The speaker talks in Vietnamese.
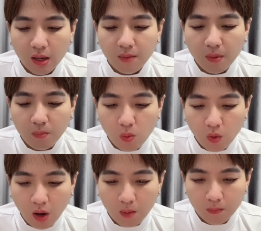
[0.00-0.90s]
cái facebook
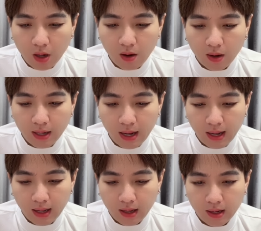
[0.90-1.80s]
của hồng loan
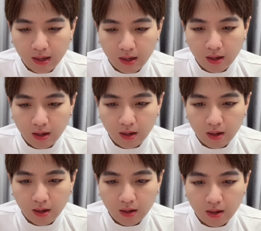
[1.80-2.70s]
là
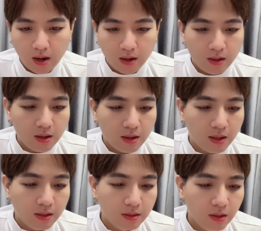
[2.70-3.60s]
đợi chị
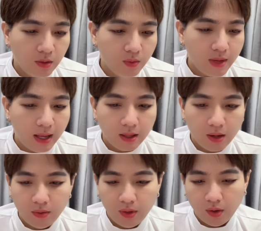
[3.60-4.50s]
cảnh xíu đang
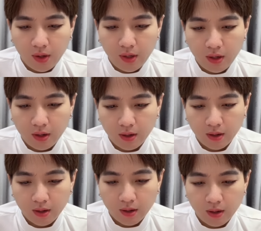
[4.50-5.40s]
theo dõi nè
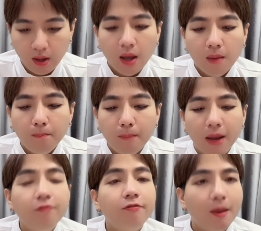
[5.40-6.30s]

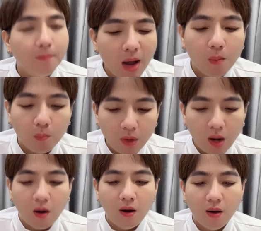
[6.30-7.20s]
mỹ phẩm hồng
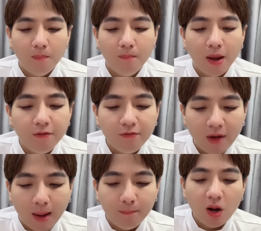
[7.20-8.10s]
lon mỹ
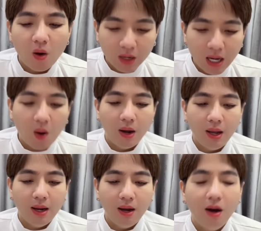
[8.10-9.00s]
phẩm lon lon
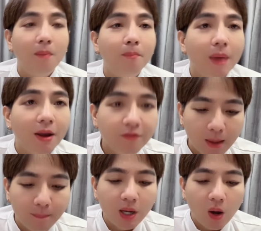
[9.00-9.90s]
hả ờ, mỹ
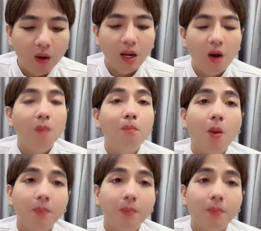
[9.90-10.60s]
phẩm lon lon